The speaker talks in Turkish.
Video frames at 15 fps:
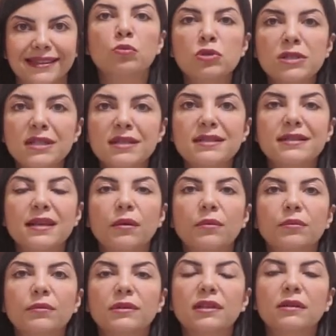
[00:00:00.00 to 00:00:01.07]
Bu
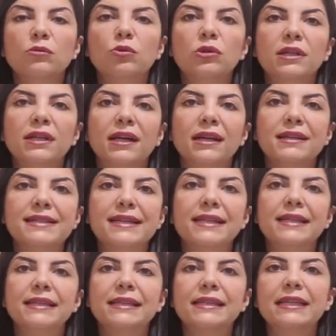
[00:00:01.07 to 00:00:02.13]
sistem tam olarak
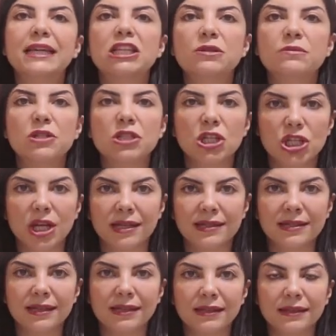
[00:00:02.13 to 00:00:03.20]
senin geçmiş
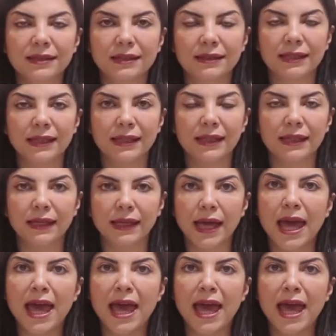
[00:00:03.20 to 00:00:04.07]
yaşantılarınla da ilgili.